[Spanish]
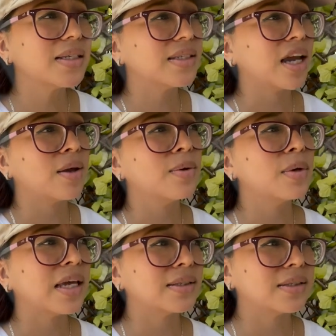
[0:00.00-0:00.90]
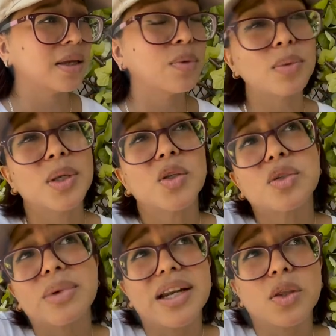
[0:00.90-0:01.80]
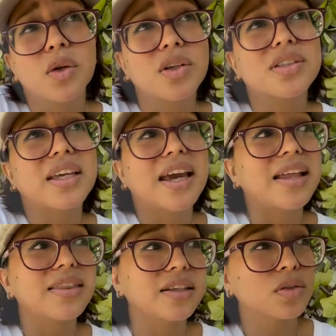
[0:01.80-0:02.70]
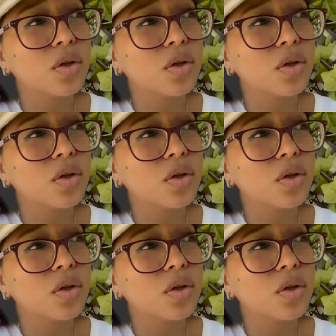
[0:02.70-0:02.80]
si hay este, movimientos migratorios que antes